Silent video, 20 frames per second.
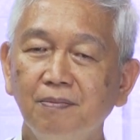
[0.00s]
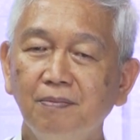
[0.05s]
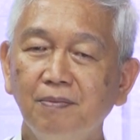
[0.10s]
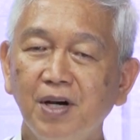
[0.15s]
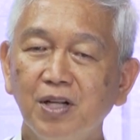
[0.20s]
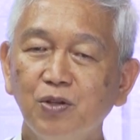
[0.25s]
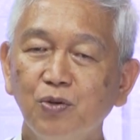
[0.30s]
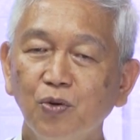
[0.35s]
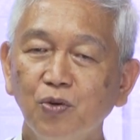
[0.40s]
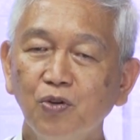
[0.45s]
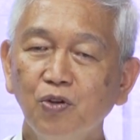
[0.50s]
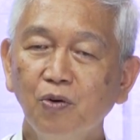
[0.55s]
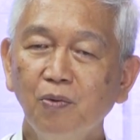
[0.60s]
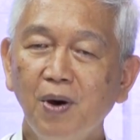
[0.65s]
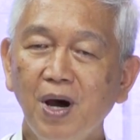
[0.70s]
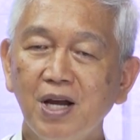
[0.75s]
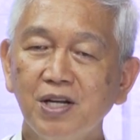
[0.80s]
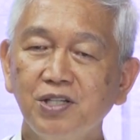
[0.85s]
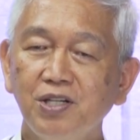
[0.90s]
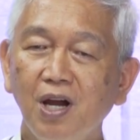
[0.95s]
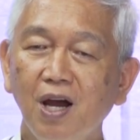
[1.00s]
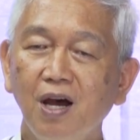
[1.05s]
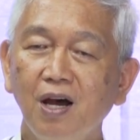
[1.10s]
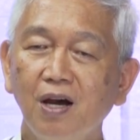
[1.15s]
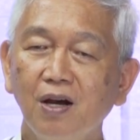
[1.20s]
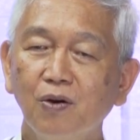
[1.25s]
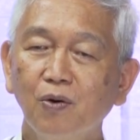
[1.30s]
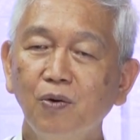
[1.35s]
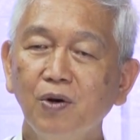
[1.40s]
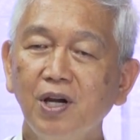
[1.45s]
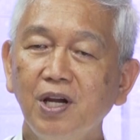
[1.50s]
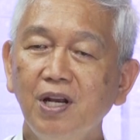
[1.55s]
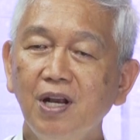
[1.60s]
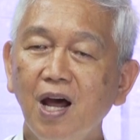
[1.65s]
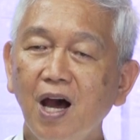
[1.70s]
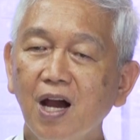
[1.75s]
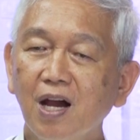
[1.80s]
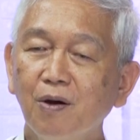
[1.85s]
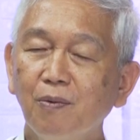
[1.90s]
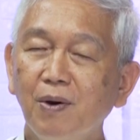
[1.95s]
Matutuwa siya kung
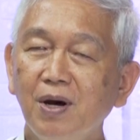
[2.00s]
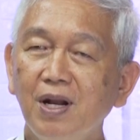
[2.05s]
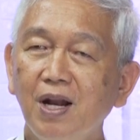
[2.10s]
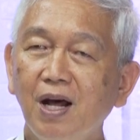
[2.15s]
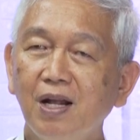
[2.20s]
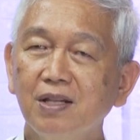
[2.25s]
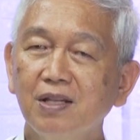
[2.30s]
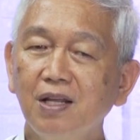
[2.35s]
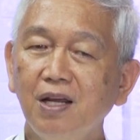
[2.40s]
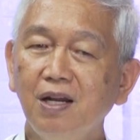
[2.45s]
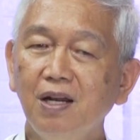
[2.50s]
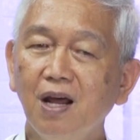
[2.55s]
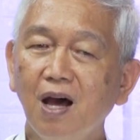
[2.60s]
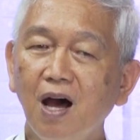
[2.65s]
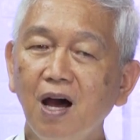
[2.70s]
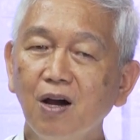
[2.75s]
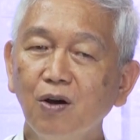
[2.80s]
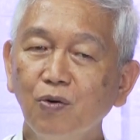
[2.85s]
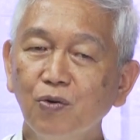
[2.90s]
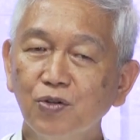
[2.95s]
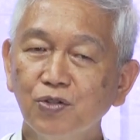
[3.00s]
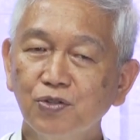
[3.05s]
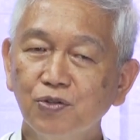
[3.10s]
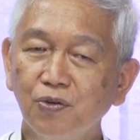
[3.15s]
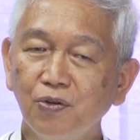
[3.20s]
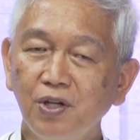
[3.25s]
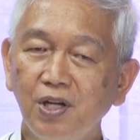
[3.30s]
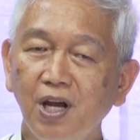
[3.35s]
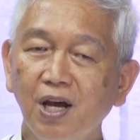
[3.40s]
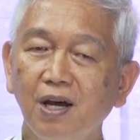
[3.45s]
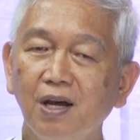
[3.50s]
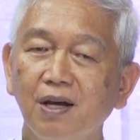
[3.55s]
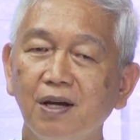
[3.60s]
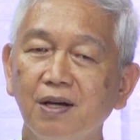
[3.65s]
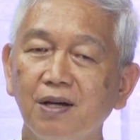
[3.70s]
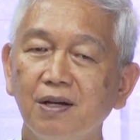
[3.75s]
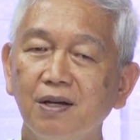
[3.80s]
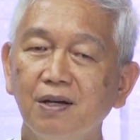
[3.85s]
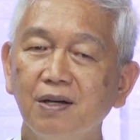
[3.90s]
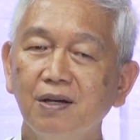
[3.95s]
ginagawa natin ang gusto niya.
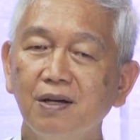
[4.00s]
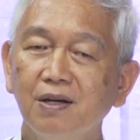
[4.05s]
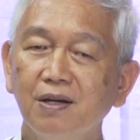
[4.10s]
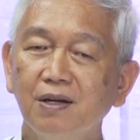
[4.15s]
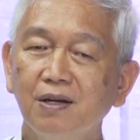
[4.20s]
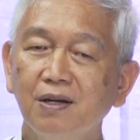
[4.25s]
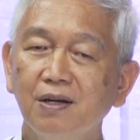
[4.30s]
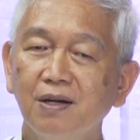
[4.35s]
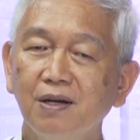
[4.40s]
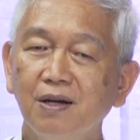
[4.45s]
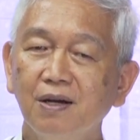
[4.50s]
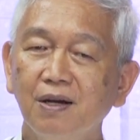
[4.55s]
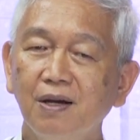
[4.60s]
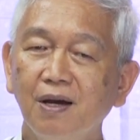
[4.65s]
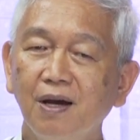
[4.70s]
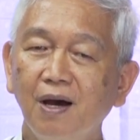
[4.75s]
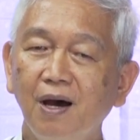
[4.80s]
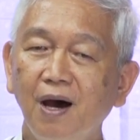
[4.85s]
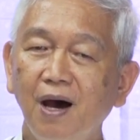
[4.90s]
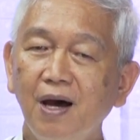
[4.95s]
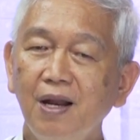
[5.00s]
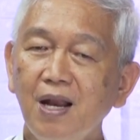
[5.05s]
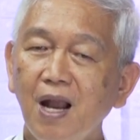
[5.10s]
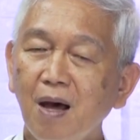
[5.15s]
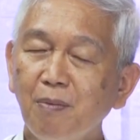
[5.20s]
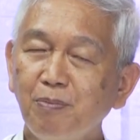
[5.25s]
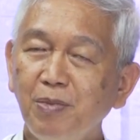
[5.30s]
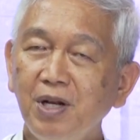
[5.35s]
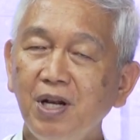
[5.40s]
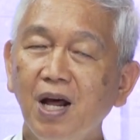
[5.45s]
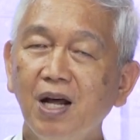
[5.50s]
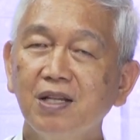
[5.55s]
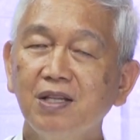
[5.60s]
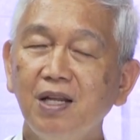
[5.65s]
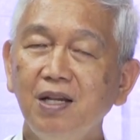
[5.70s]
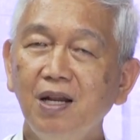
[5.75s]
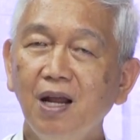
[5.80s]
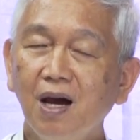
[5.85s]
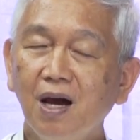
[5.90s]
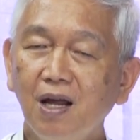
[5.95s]
Hanapin
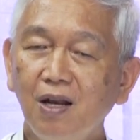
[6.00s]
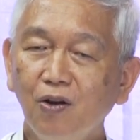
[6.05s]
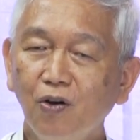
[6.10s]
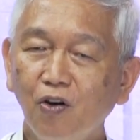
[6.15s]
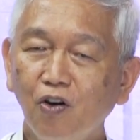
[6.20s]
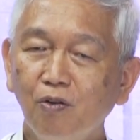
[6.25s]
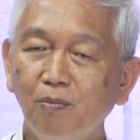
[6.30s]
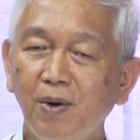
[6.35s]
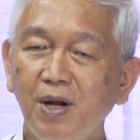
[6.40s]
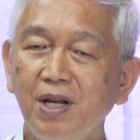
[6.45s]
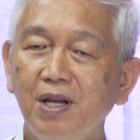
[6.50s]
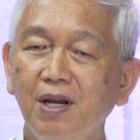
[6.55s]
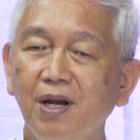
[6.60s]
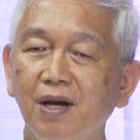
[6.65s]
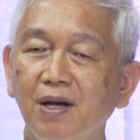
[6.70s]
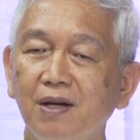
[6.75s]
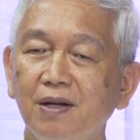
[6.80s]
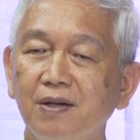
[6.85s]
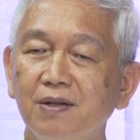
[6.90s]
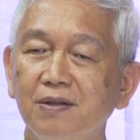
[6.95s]
natin ang kalooban niya.